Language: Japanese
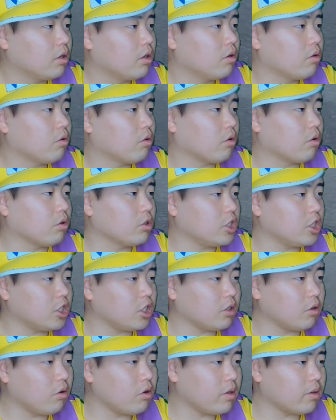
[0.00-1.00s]
こ小じ
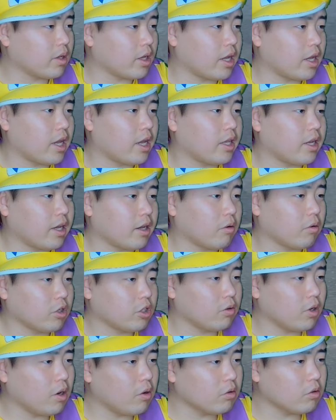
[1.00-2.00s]
きコインね、ええねね
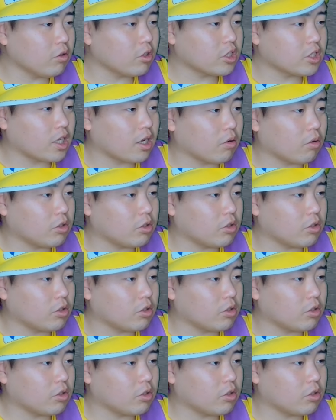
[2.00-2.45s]
人が落とした